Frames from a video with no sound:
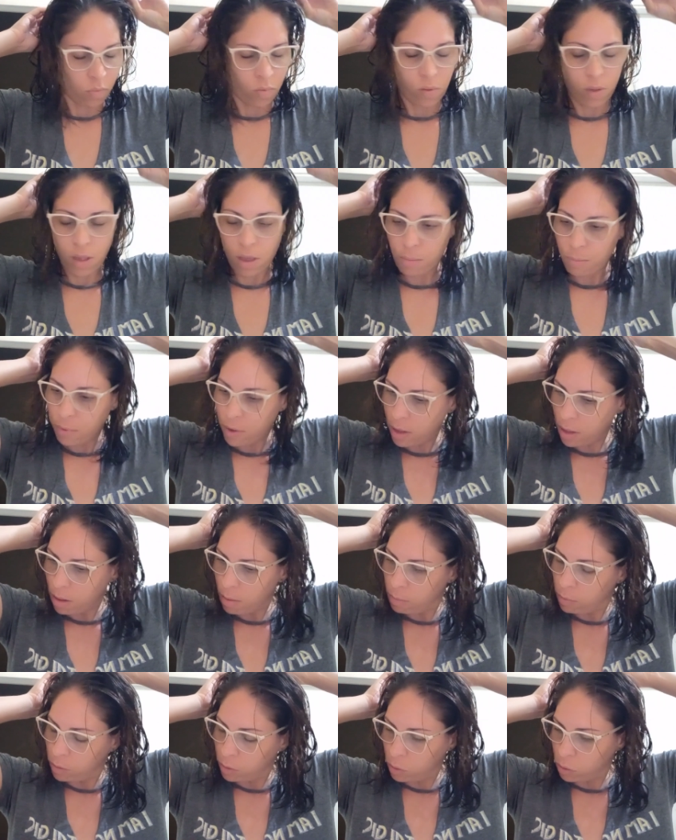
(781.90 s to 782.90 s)
Né? Porque aí
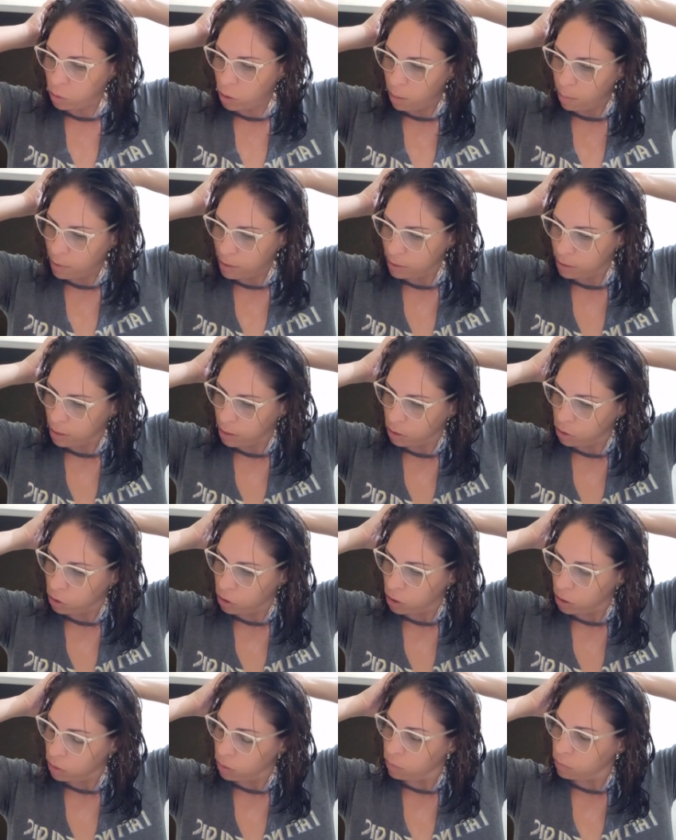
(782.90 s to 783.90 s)
depois eu só
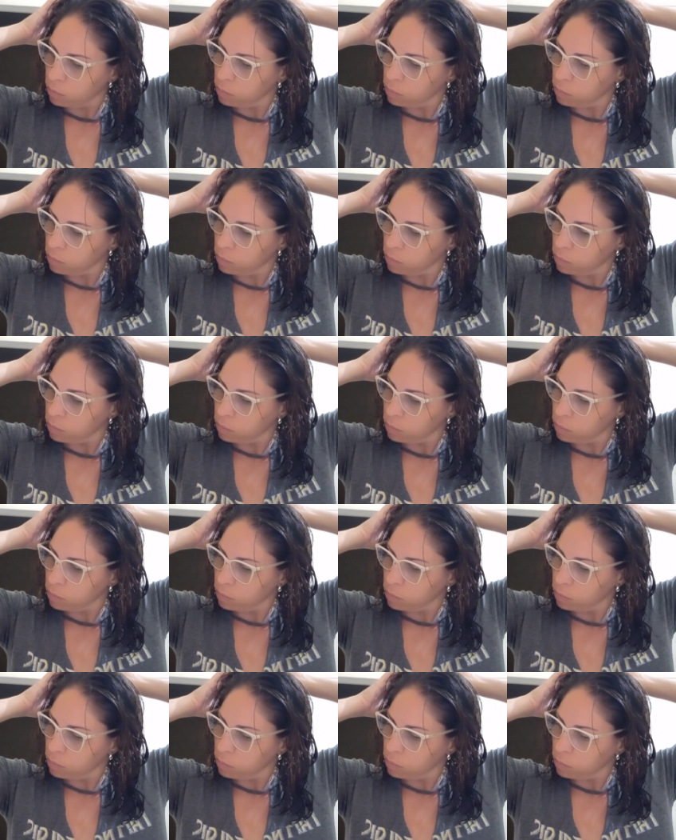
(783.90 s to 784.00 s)
massageio.